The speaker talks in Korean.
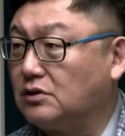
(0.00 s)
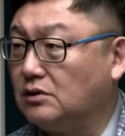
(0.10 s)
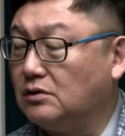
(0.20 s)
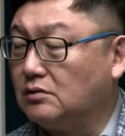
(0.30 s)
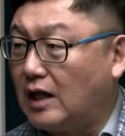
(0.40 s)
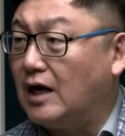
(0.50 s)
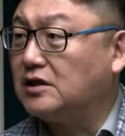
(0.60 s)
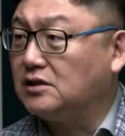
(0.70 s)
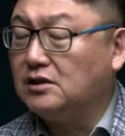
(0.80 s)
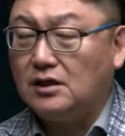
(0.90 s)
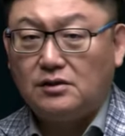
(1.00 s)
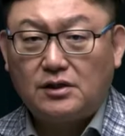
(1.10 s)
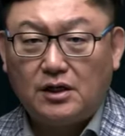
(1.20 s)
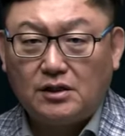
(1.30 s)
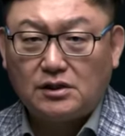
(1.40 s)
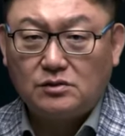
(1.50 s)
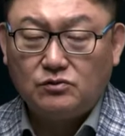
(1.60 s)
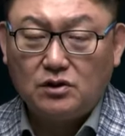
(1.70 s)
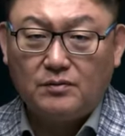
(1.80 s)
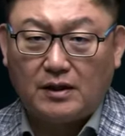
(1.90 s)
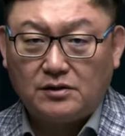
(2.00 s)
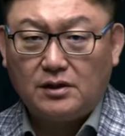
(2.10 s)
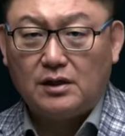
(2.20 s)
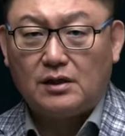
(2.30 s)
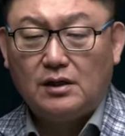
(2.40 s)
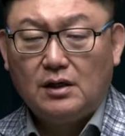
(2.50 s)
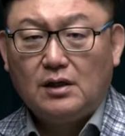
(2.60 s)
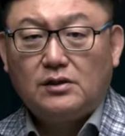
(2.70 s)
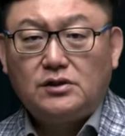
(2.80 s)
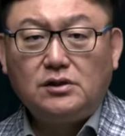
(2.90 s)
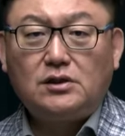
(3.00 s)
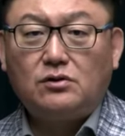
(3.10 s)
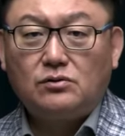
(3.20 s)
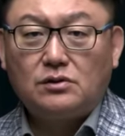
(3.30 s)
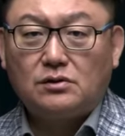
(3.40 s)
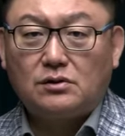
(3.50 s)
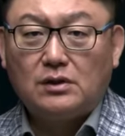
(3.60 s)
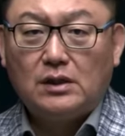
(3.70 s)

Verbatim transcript: 그 달라지느냐 이렇게 얘기하시는 분들이 많은데 실제로는